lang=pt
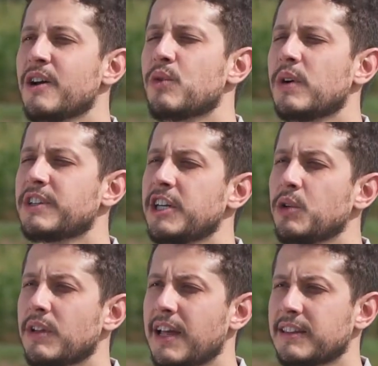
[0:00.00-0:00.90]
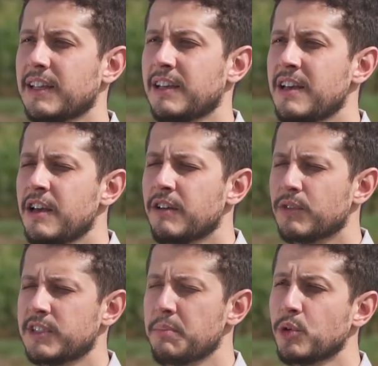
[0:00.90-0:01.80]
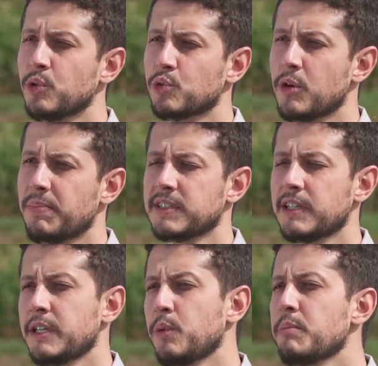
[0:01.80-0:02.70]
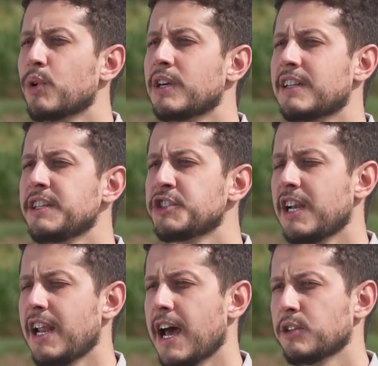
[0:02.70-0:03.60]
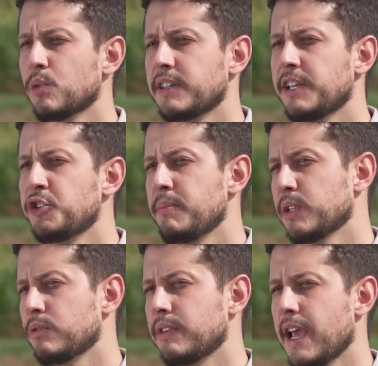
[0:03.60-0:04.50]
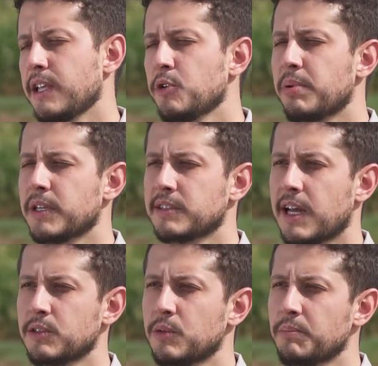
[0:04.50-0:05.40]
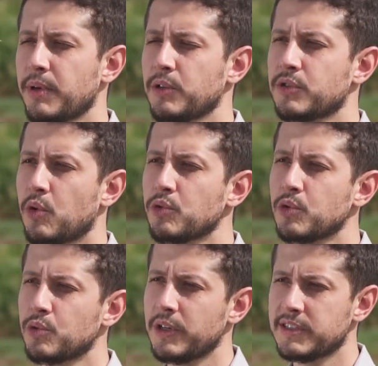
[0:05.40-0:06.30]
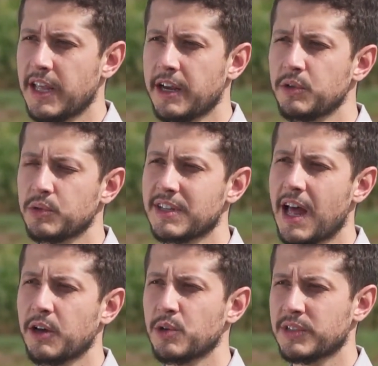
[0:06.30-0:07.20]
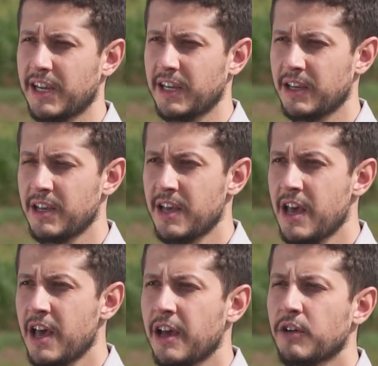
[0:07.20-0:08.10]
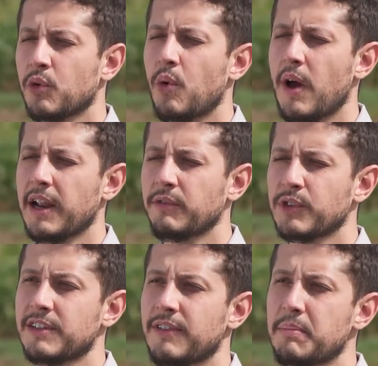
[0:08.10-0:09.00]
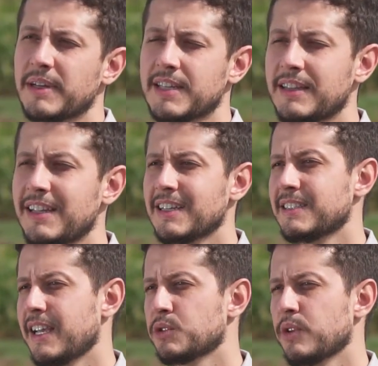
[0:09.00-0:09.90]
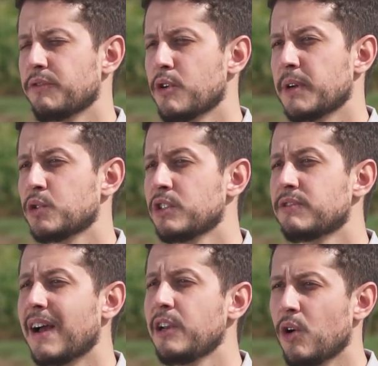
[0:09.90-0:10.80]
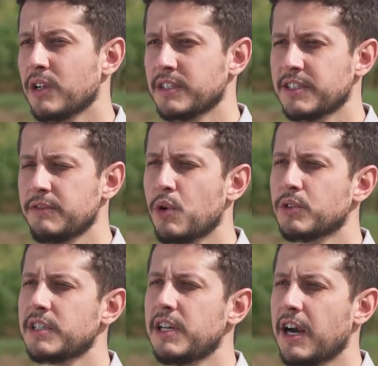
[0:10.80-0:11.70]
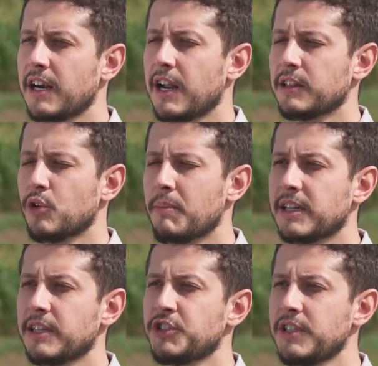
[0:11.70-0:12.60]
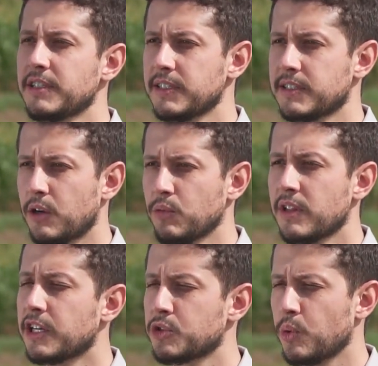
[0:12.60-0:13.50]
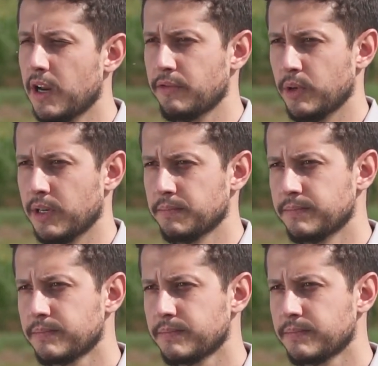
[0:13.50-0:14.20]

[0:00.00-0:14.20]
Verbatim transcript: Com a Geldata, você, produtor, passa a ter um importante aliado no atendimento técnico prestado pelos consultores técnicos da AgroSem. Com ela, você vai passar acesso a informações valiosas que vão auxiliar na tomada de decisão da sua lavoura.